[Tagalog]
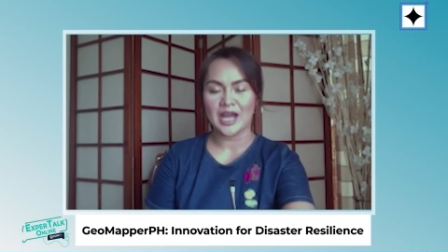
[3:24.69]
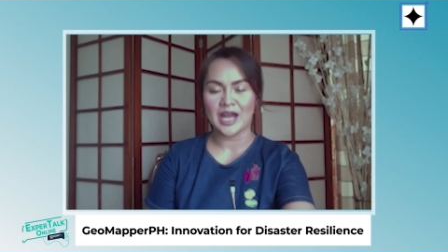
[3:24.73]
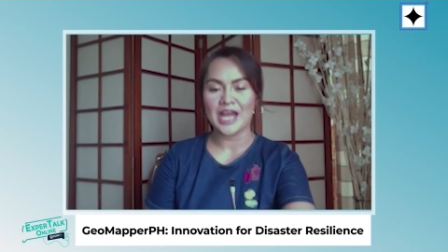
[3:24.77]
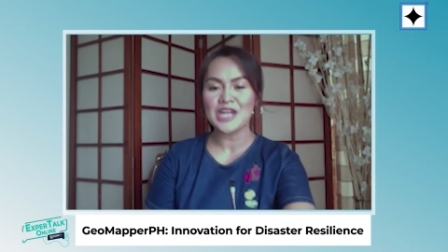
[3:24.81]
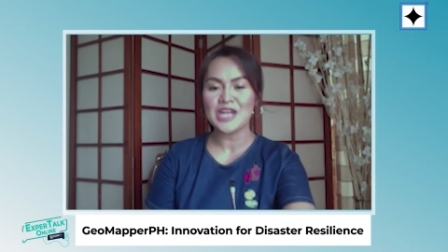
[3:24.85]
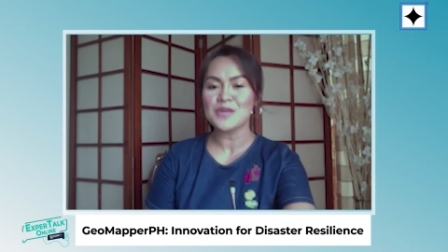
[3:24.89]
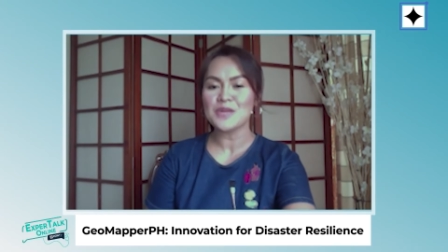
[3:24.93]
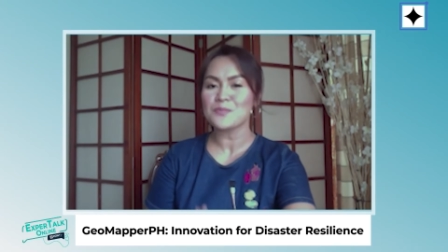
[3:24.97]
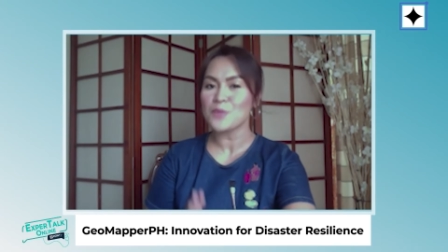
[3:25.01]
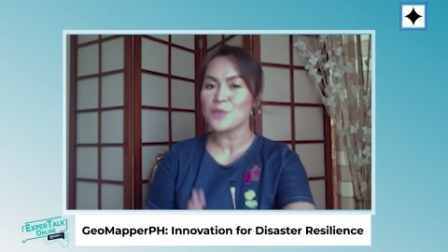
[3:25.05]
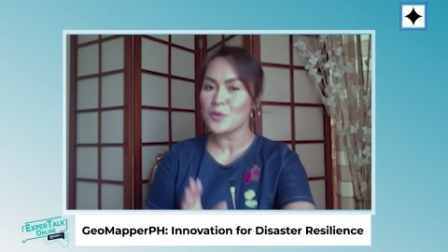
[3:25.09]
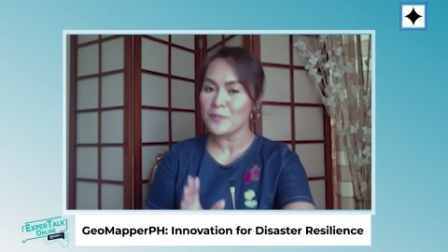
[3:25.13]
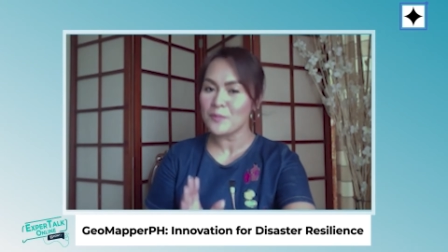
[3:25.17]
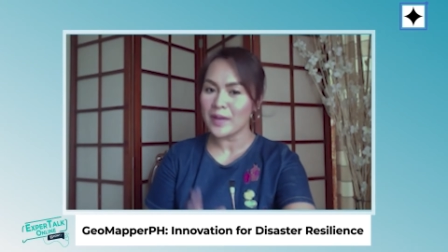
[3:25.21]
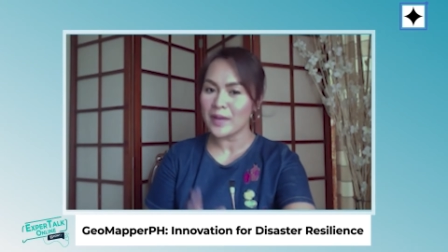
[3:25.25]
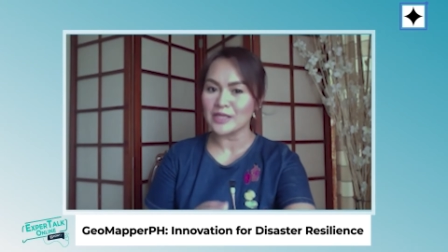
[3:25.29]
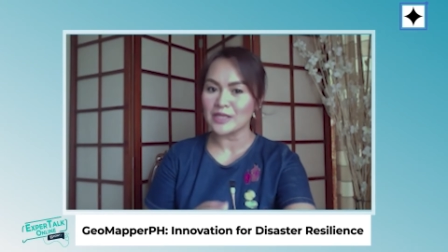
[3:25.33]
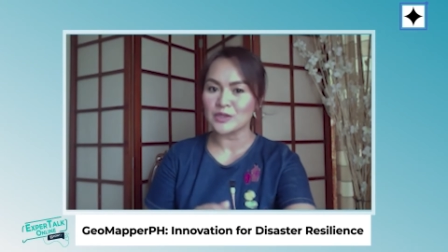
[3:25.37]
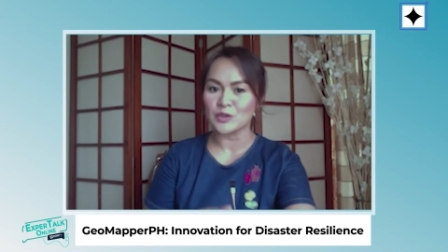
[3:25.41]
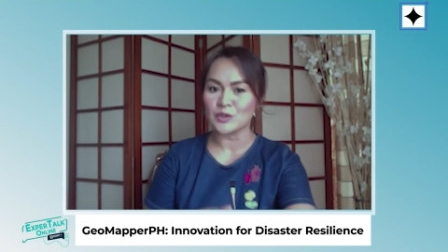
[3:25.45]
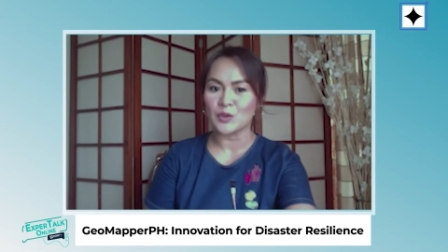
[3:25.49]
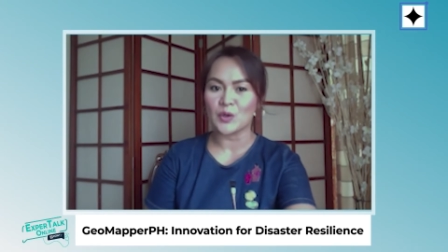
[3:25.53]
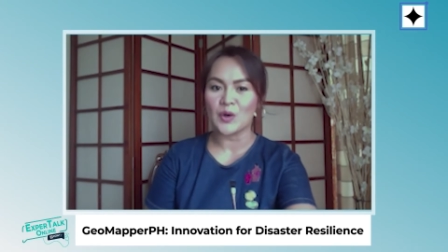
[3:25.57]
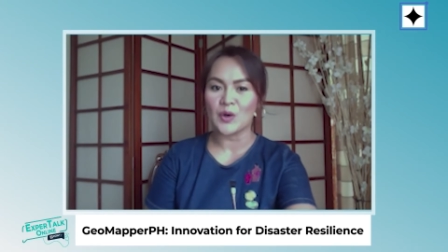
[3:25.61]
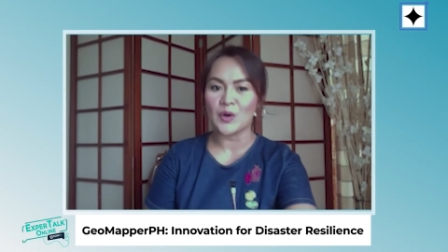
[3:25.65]
Ano po ba
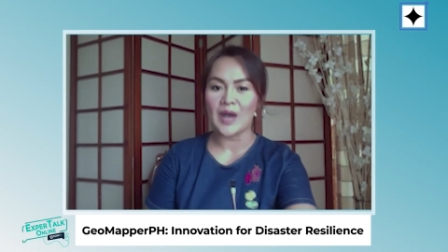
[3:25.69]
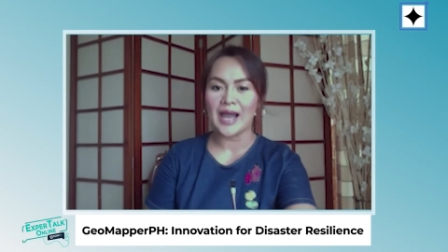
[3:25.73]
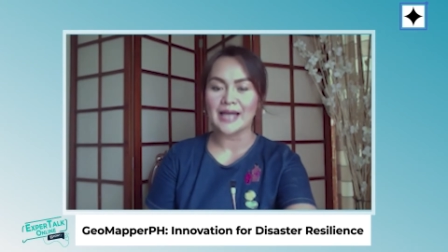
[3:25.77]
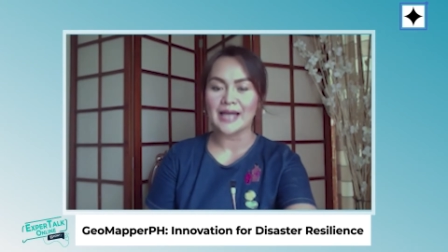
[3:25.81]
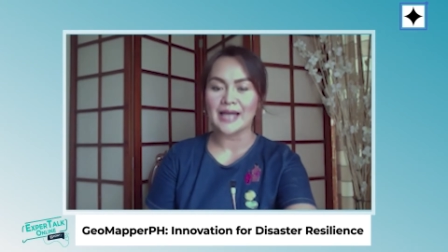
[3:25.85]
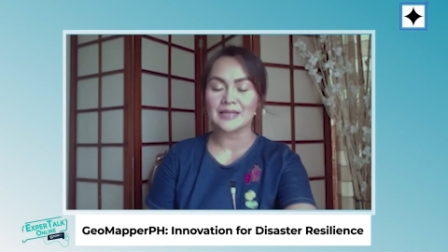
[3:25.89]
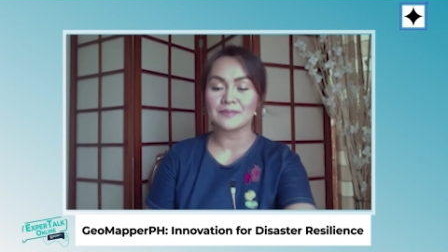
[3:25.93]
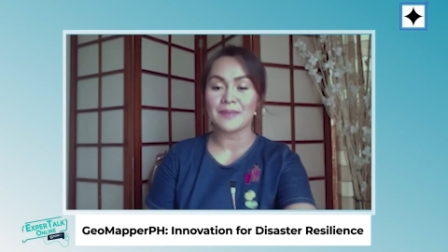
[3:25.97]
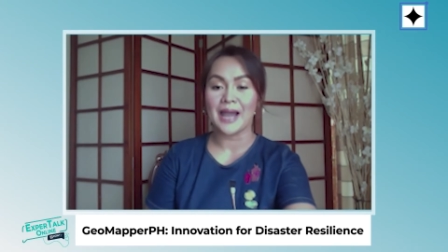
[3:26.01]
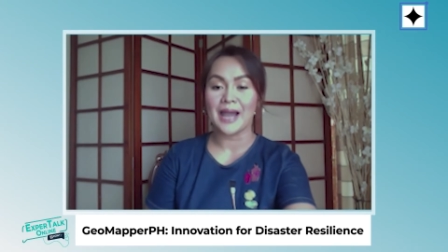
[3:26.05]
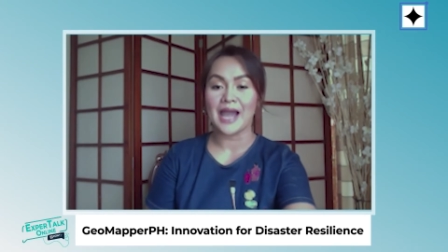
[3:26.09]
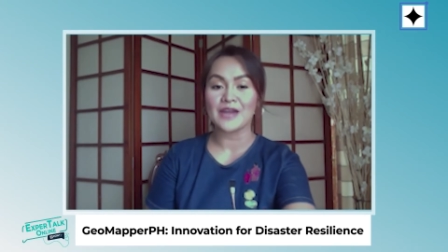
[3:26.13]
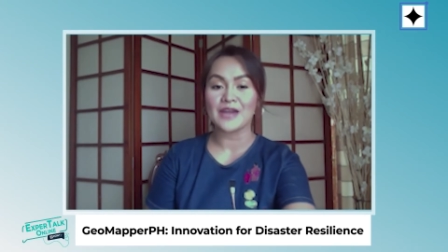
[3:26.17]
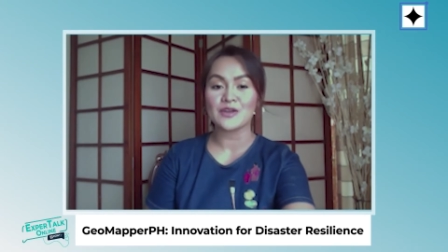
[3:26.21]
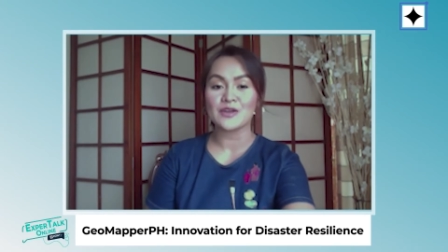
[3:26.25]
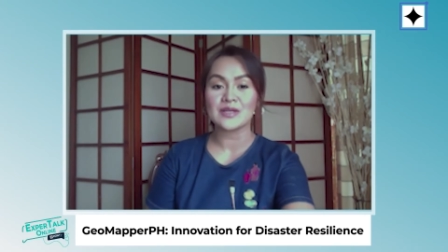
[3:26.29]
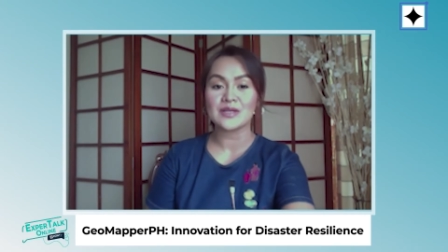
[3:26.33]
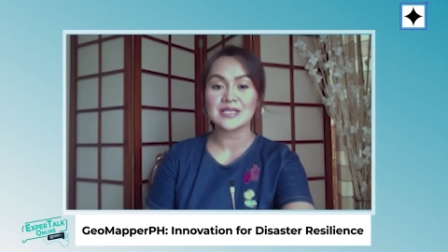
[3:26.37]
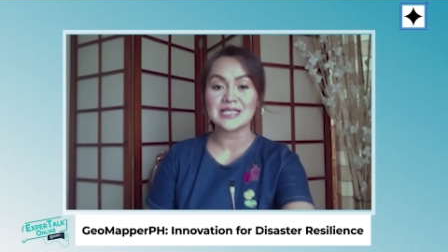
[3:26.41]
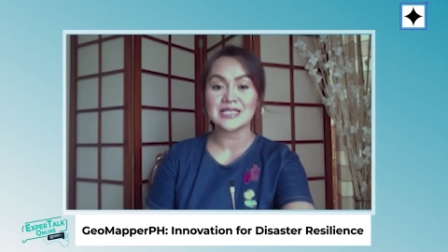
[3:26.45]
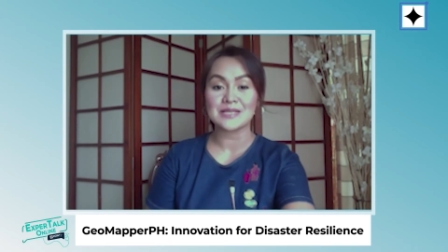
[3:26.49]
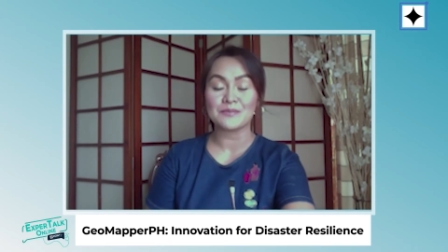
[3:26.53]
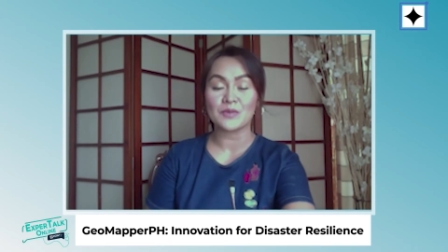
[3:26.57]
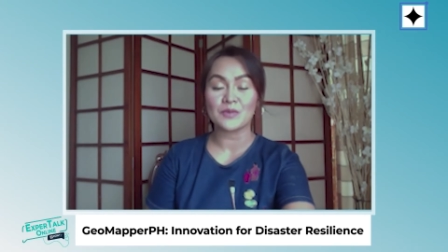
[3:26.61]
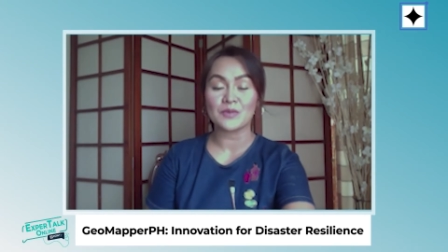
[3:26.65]
ito at paano
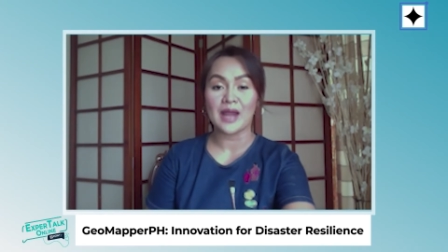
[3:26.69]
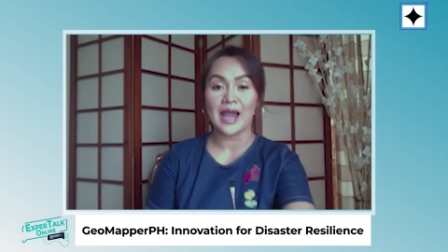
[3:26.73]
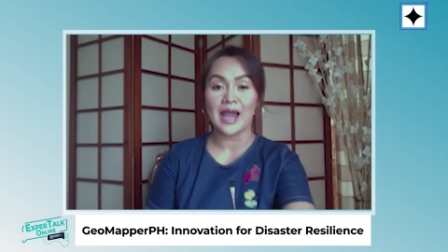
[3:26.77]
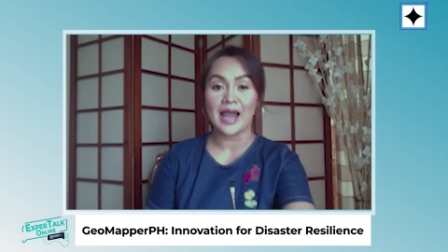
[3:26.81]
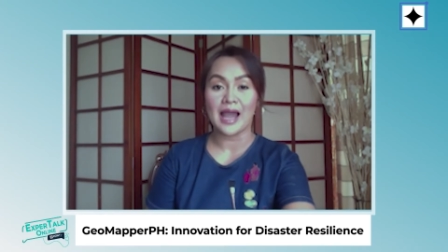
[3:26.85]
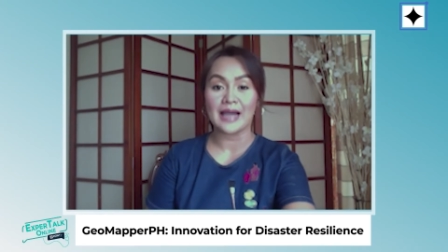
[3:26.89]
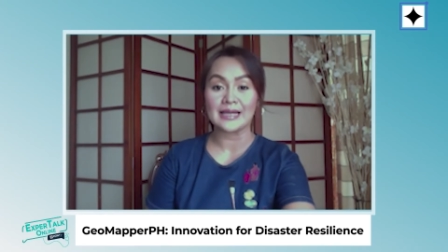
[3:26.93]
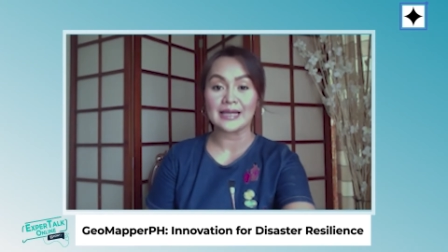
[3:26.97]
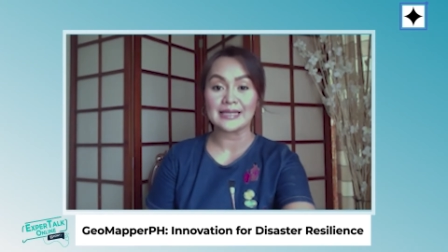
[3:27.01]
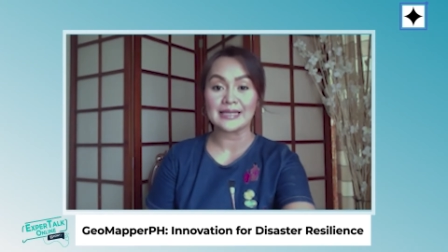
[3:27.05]
nagsimula ang